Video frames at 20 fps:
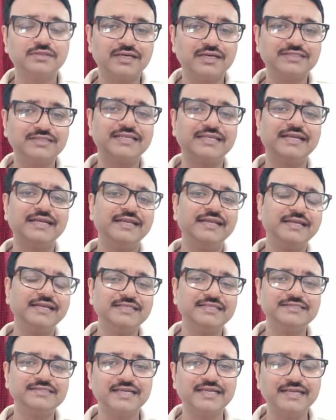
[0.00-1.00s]
असेंडिंग
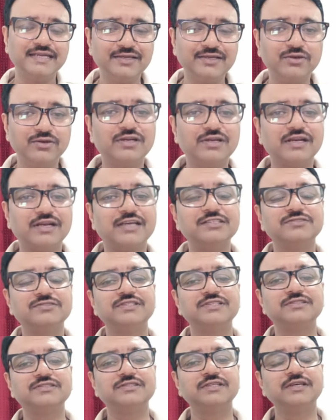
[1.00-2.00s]
डिसेंडिंग और
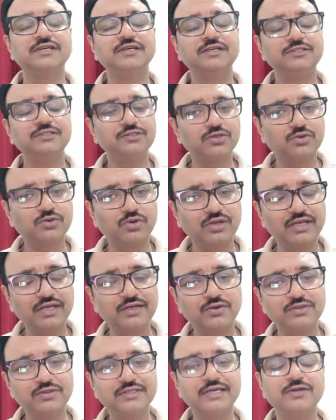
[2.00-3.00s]
ट्रांसफर्स जो कोलन
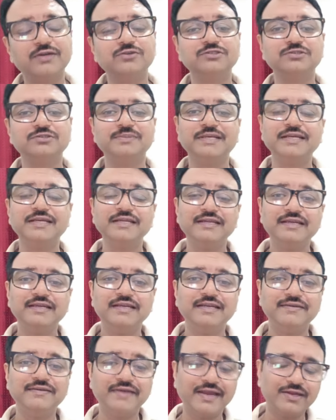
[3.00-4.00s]
होते हैं उसमें
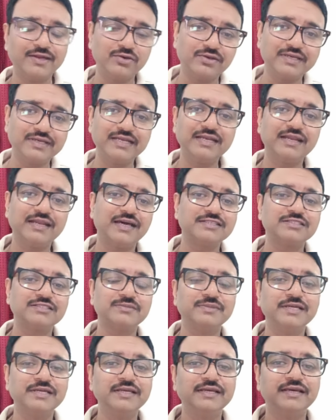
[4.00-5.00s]
डिवाइड होकर लास्ट
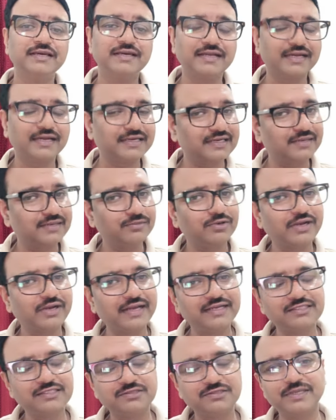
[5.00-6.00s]
में रेक्टम और
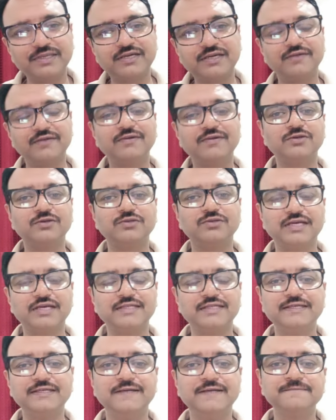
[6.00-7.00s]
एनस में कन्वर्ट हो
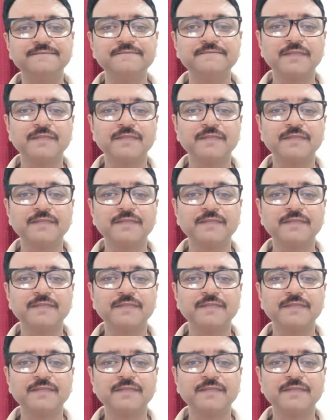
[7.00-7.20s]
जाती है